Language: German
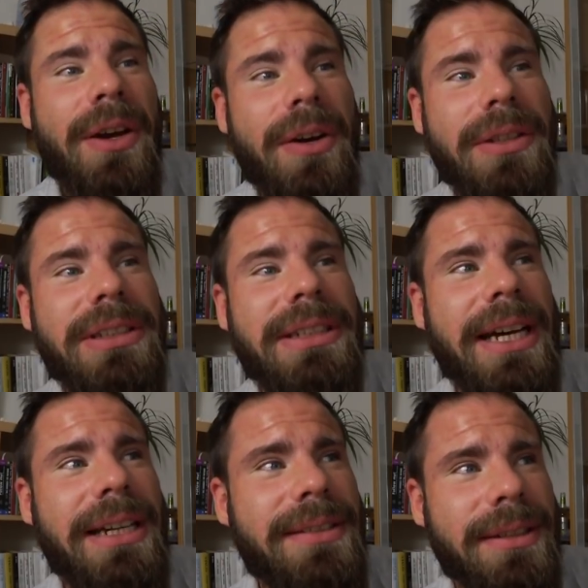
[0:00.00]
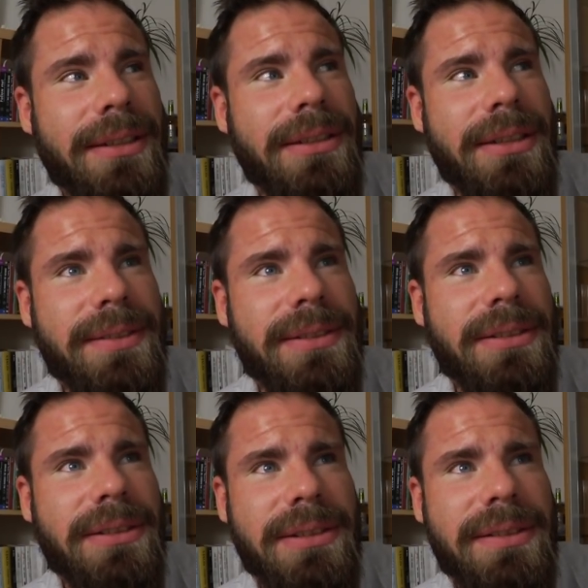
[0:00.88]
Und die Tatsache, dass
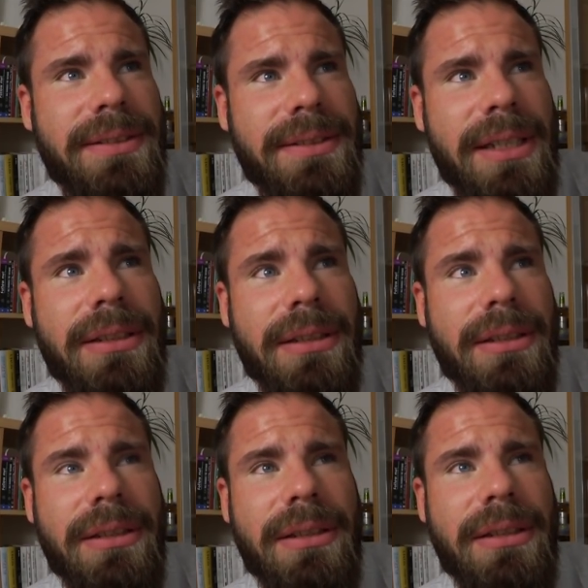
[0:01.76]
diese Sache